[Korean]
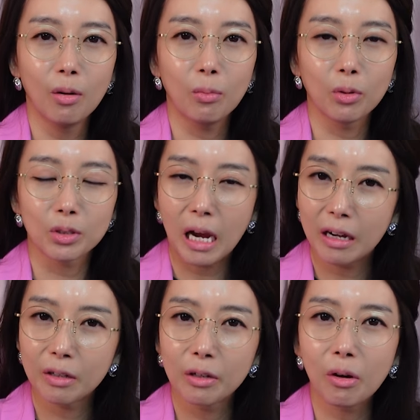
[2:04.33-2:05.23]
뭐
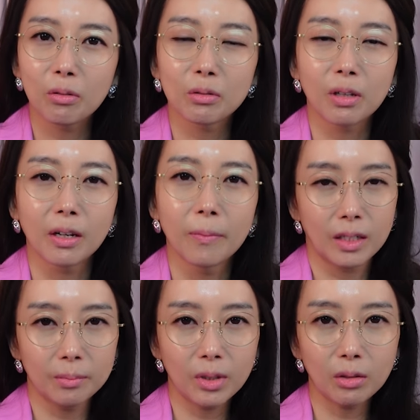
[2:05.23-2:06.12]
장경태.
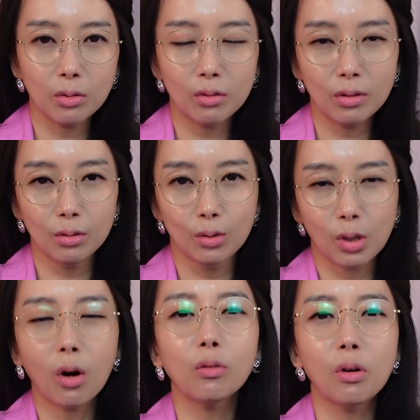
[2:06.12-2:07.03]
김남국은
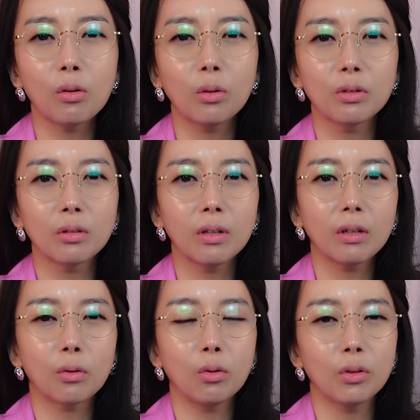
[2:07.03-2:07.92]
천
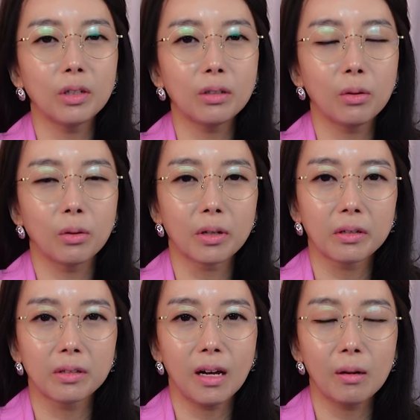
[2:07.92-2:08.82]
수건들 코인
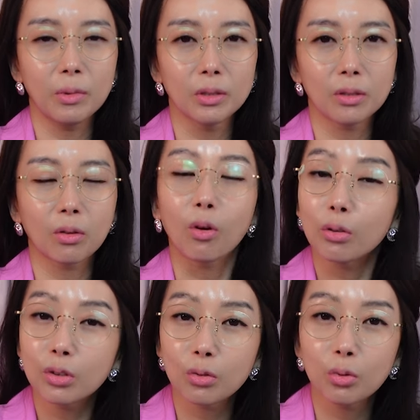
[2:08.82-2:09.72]
거래를 하면서
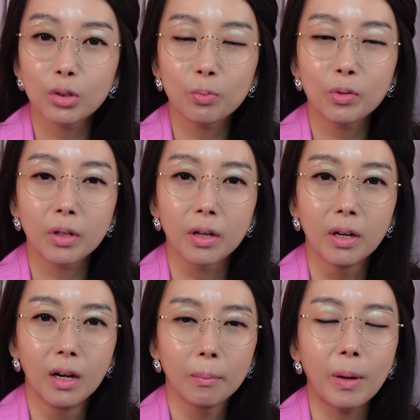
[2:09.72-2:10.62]
거짓 코스프레,
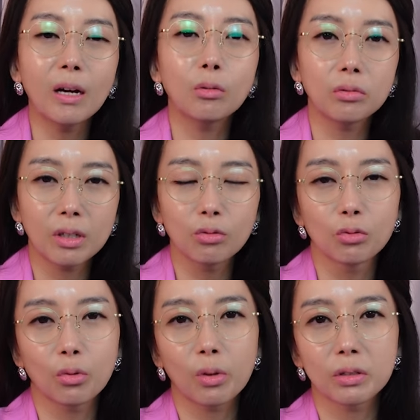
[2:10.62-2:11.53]
빵꾸난
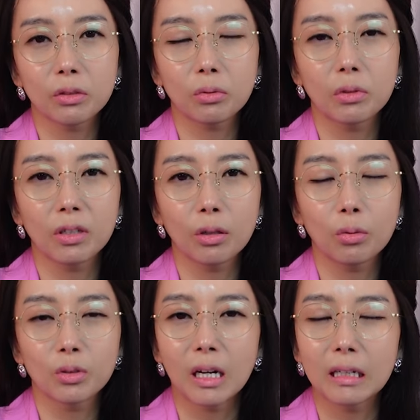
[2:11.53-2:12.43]
운동화 신고
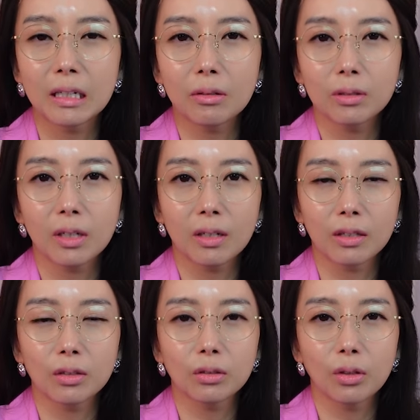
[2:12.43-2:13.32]
댕기고 장경태
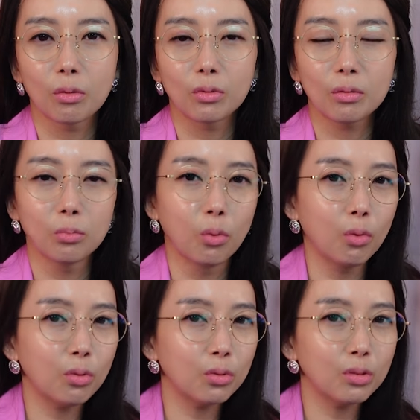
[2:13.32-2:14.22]
같은 경우는
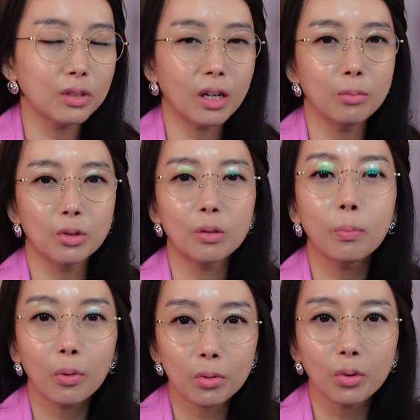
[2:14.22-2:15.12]
모든 사물을
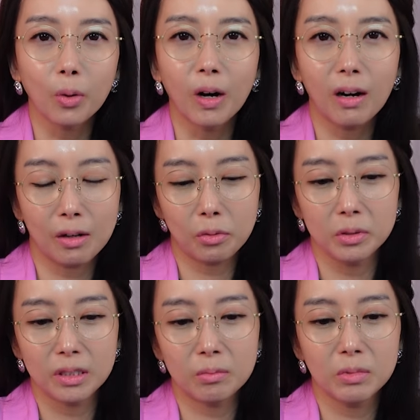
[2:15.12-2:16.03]
포르노하고
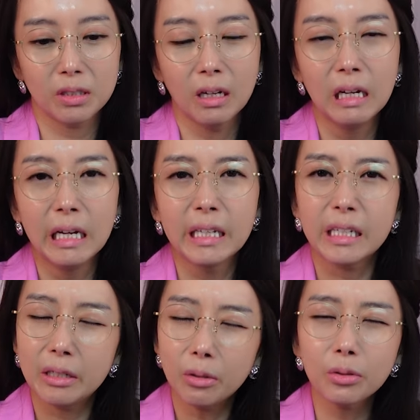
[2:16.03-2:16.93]
있습니다.
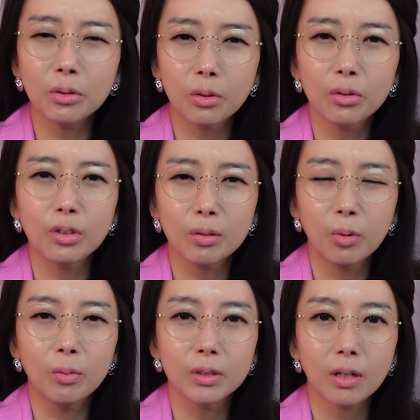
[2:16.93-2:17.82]
이런 것들
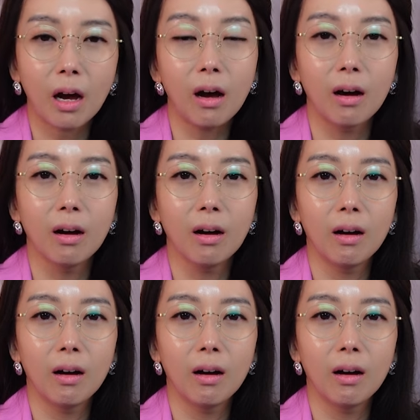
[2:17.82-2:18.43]
보면서 아